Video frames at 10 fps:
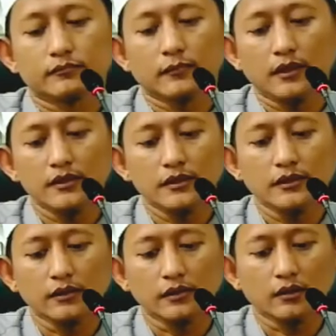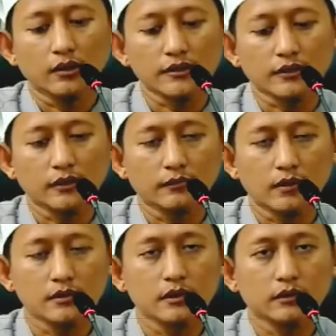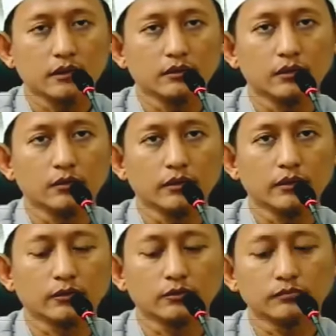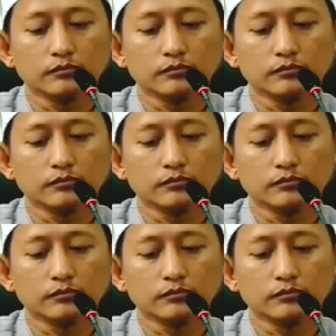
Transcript: Nah, di sini ya akal Islam azan ya Allah wa iyakum.